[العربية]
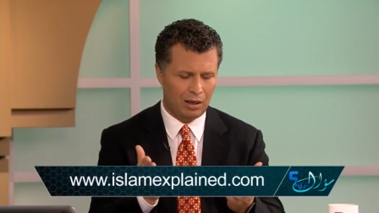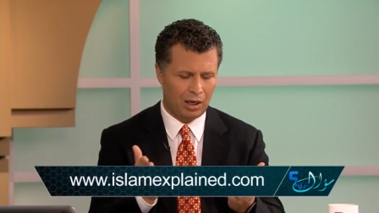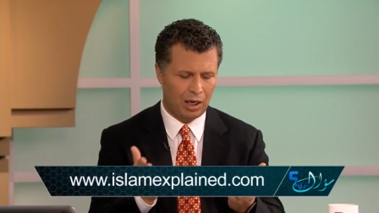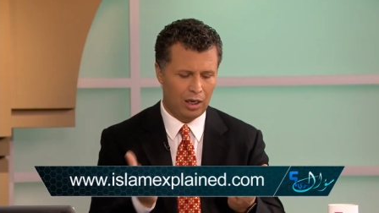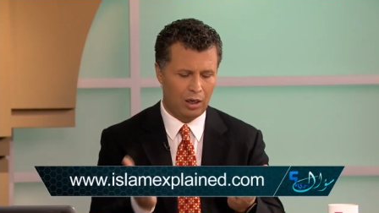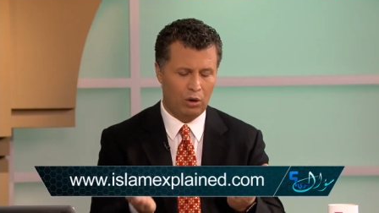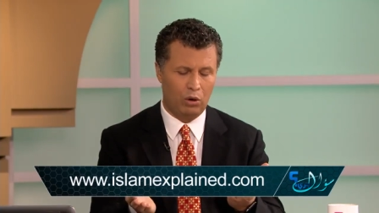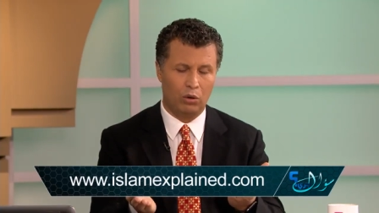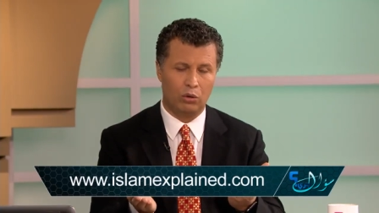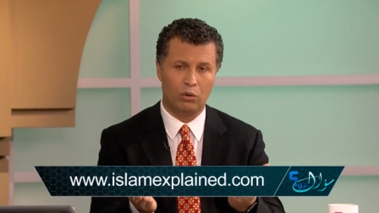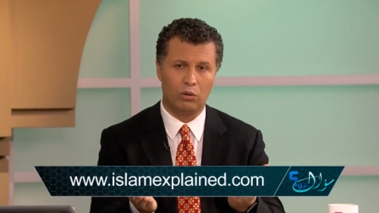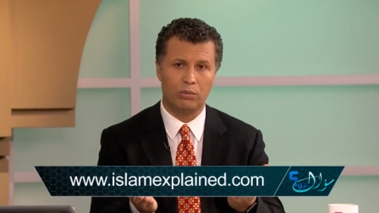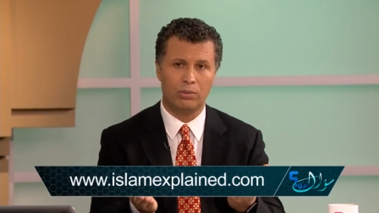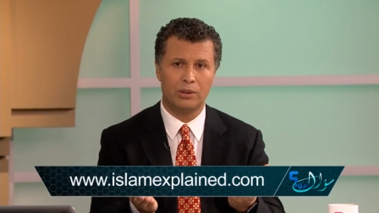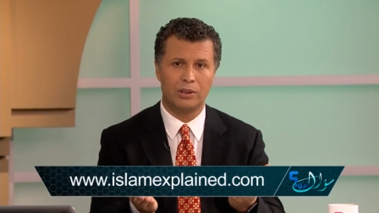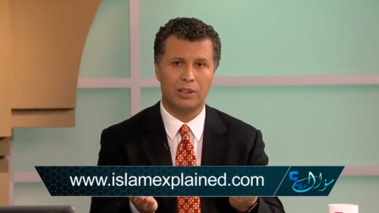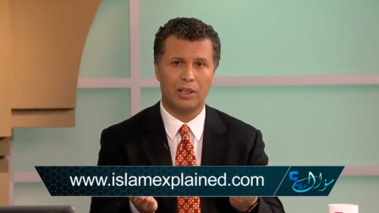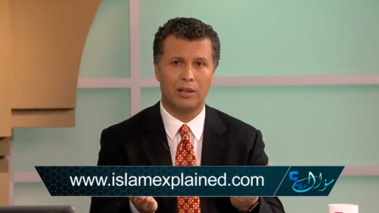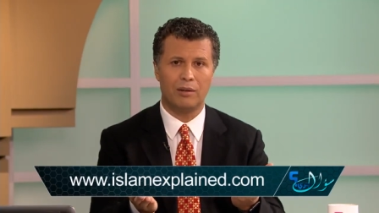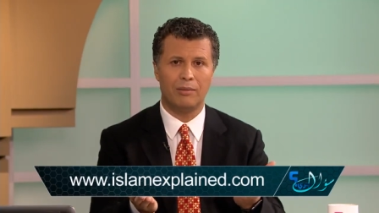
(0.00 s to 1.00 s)
الحروب
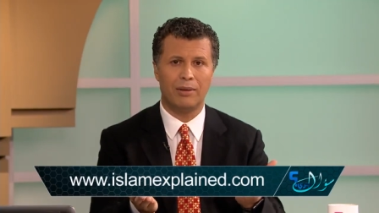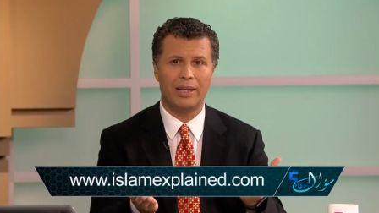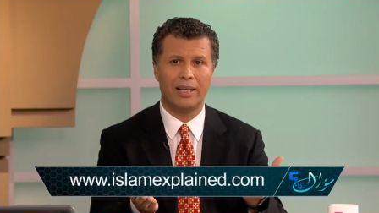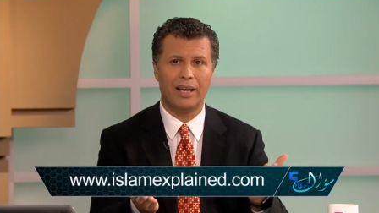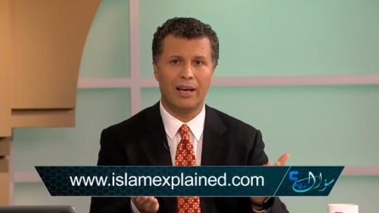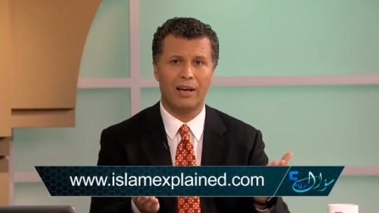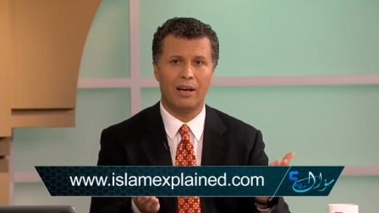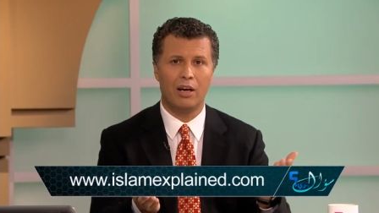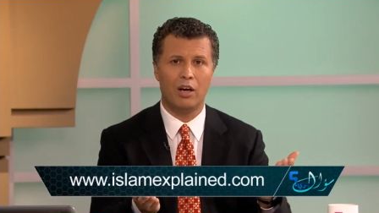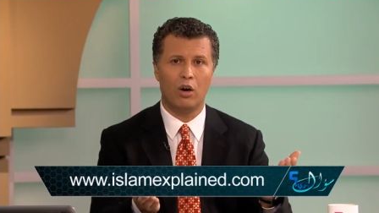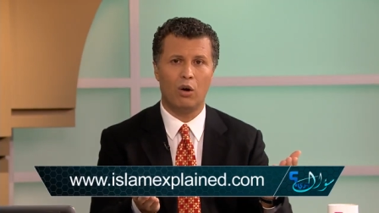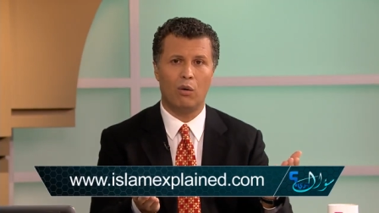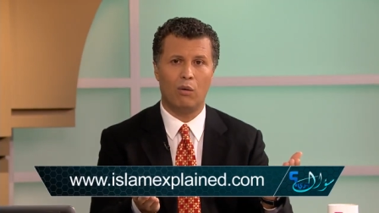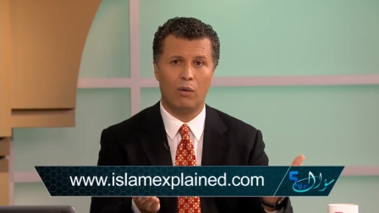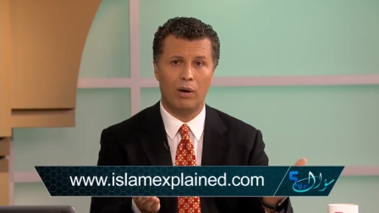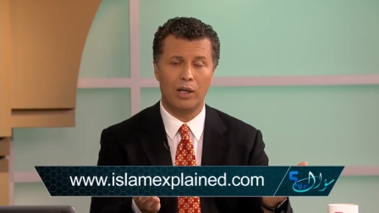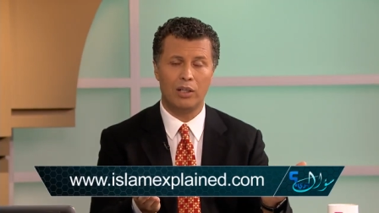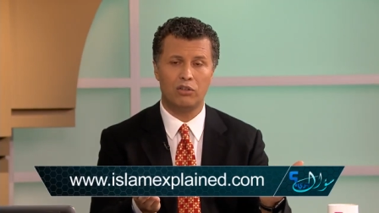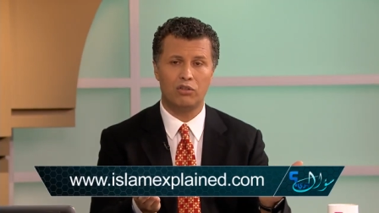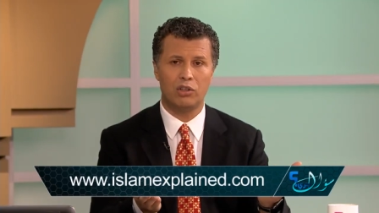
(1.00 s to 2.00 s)
الصليبيه
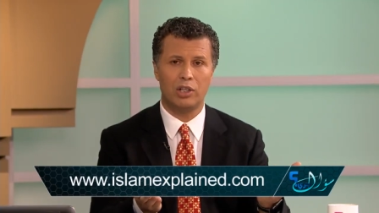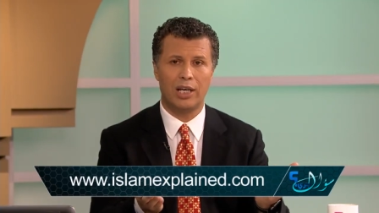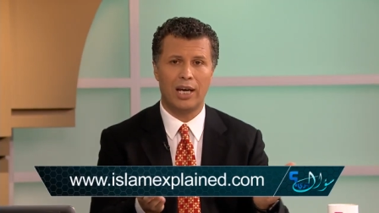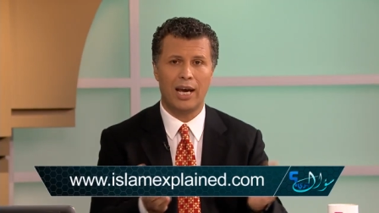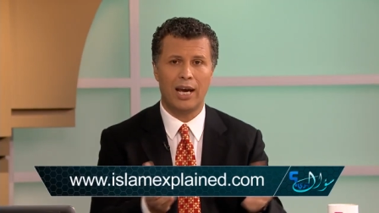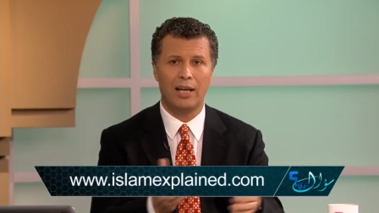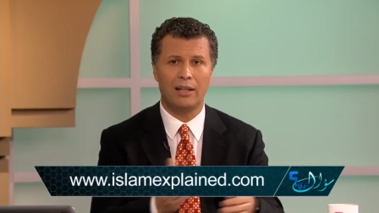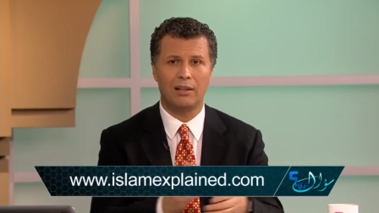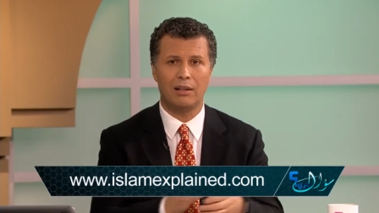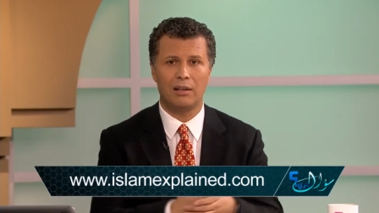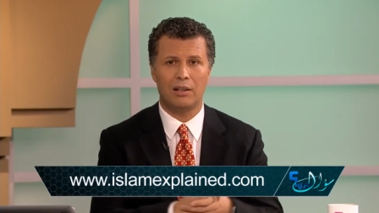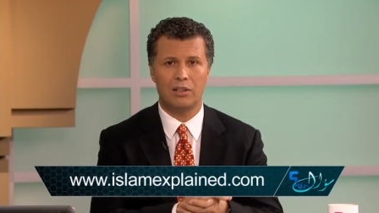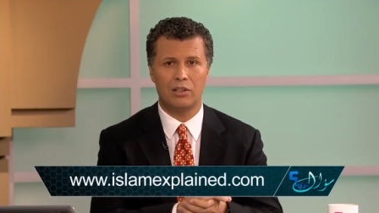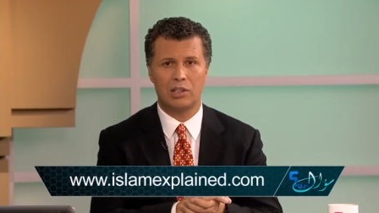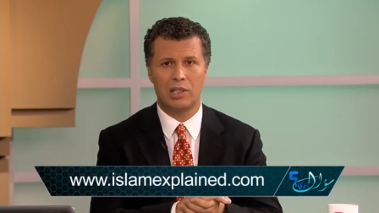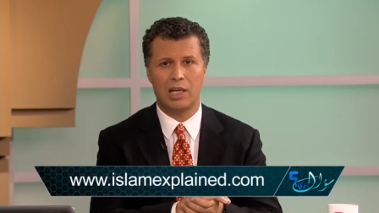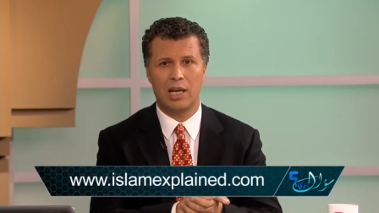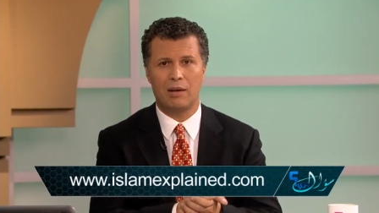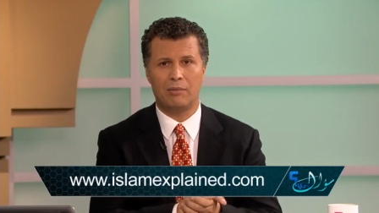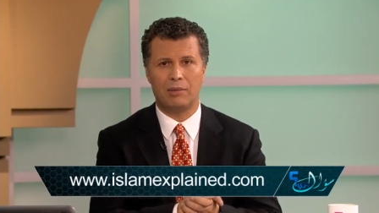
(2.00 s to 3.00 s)
والجهاد
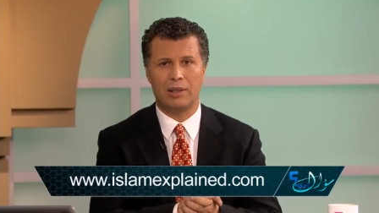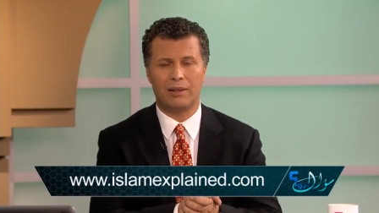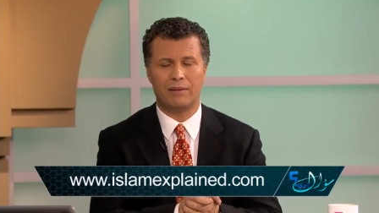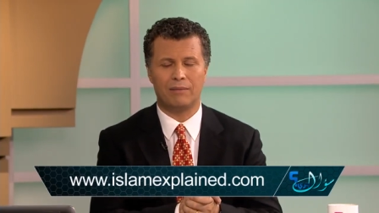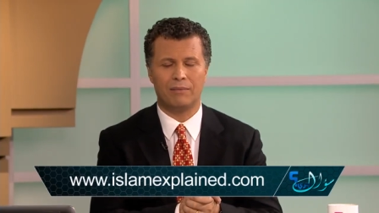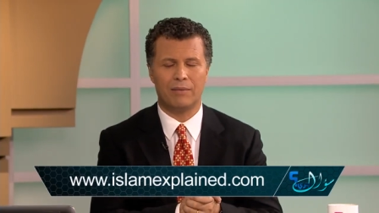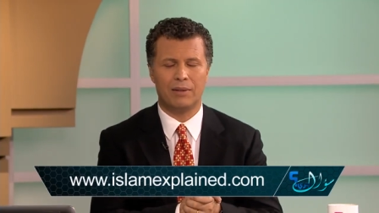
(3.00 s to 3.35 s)
الاسلامي